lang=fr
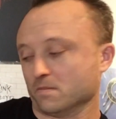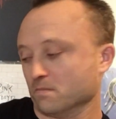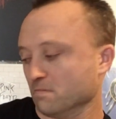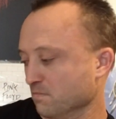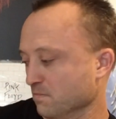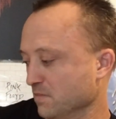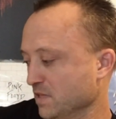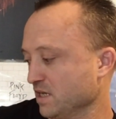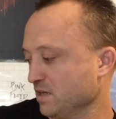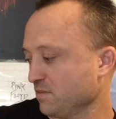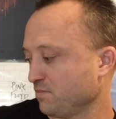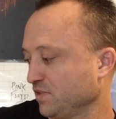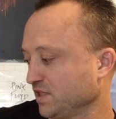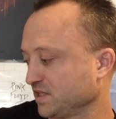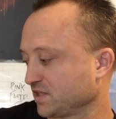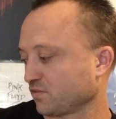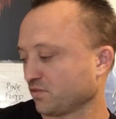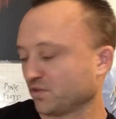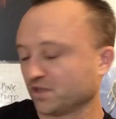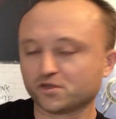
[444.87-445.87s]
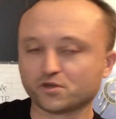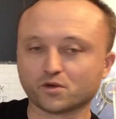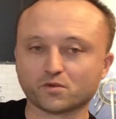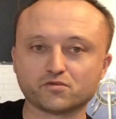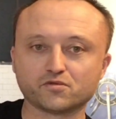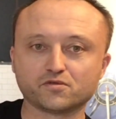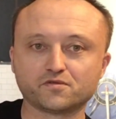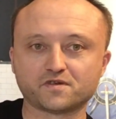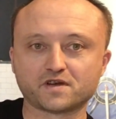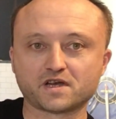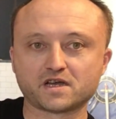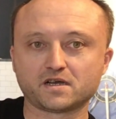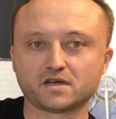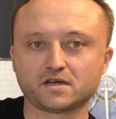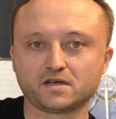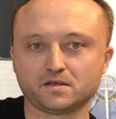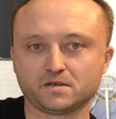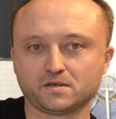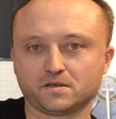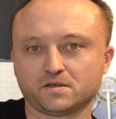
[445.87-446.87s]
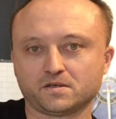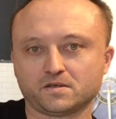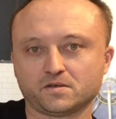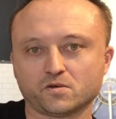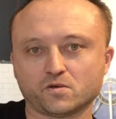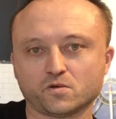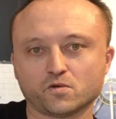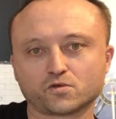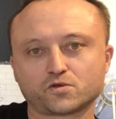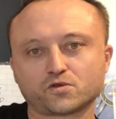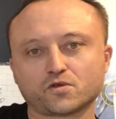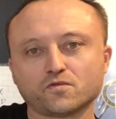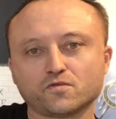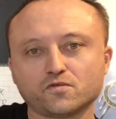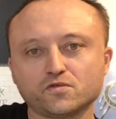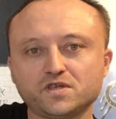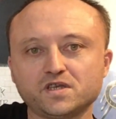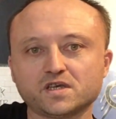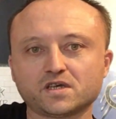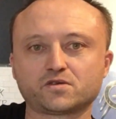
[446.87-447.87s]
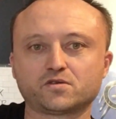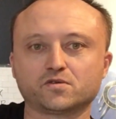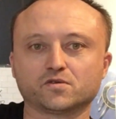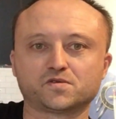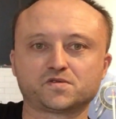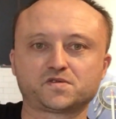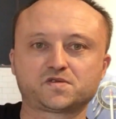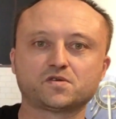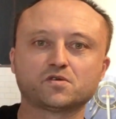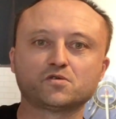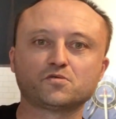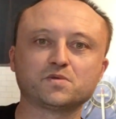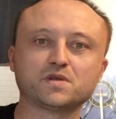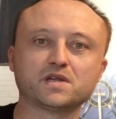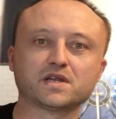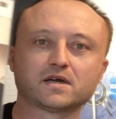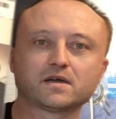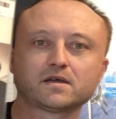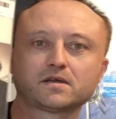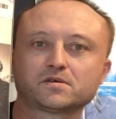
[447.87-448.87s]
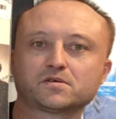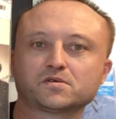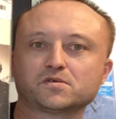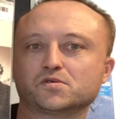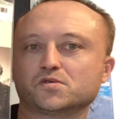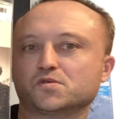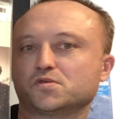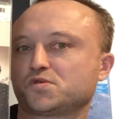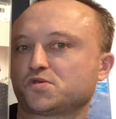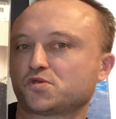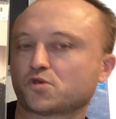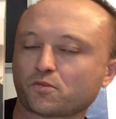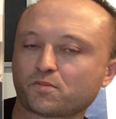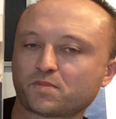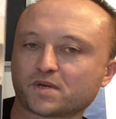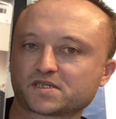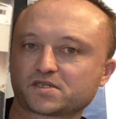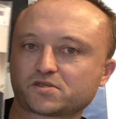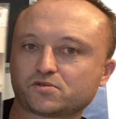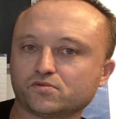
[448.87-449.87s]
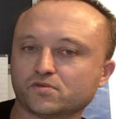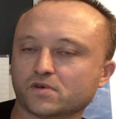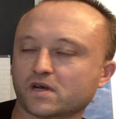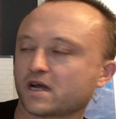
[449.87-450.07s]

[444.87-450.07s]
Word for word: Mais puisqu'on est dans Boulevard, autant vous dire que celui-là surpasse tout.